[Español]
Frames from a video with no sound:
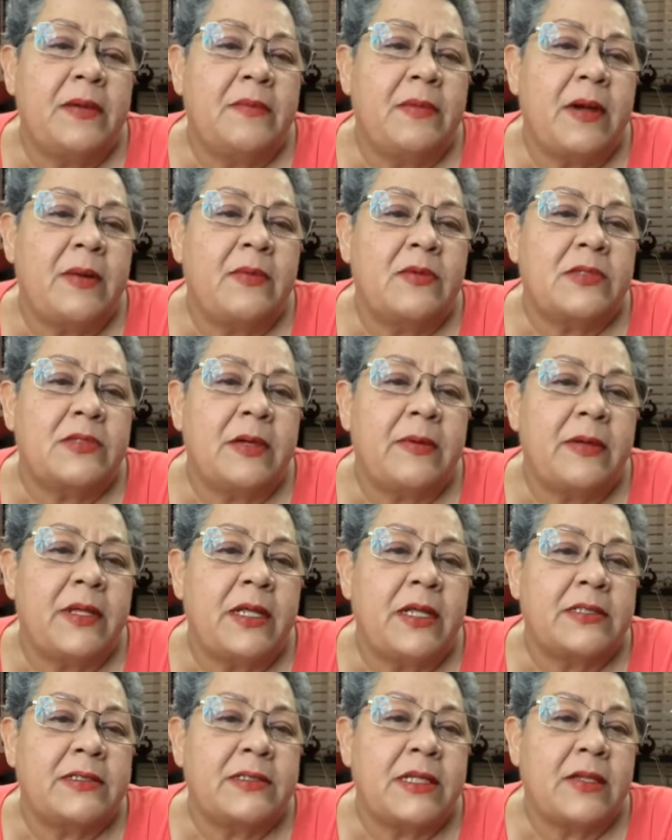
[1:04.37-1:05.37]
Vamos a
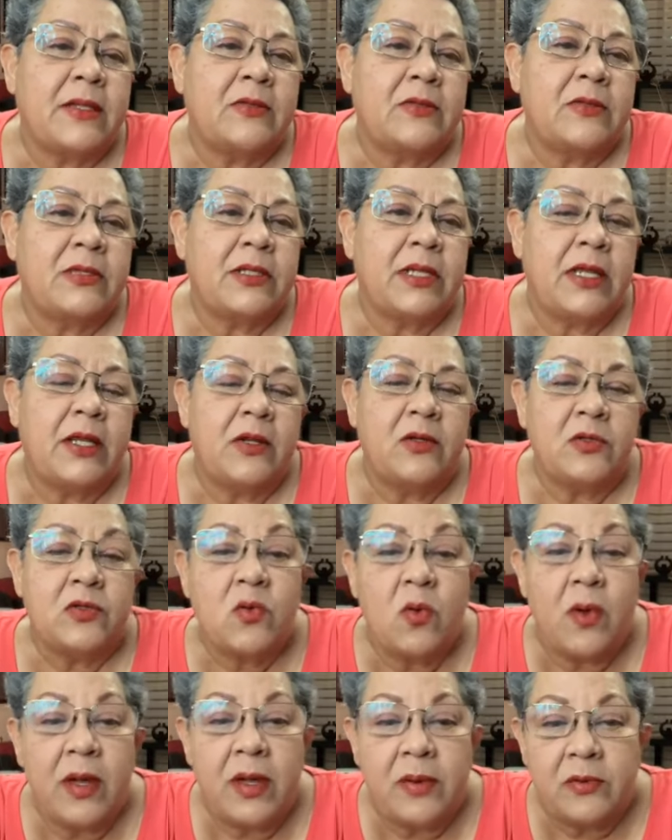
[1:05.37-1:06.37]
ver hasta dónde. Y
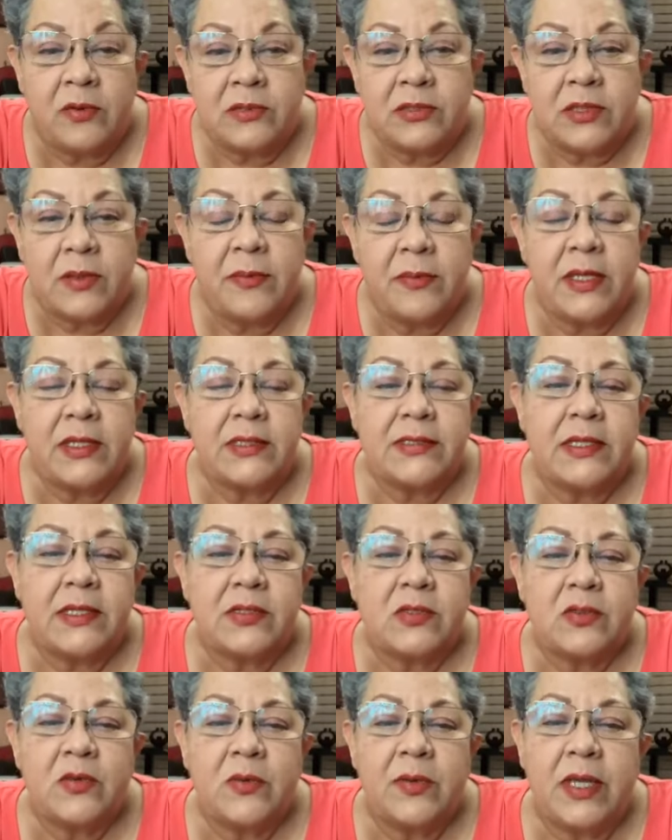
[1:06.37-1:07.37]
los huevos también
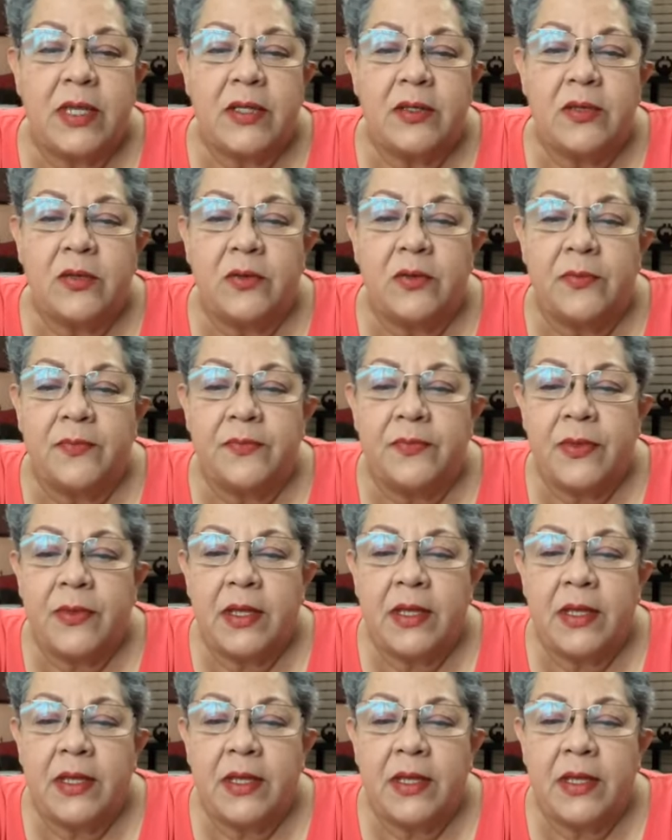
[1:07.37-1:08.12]
están subiendo.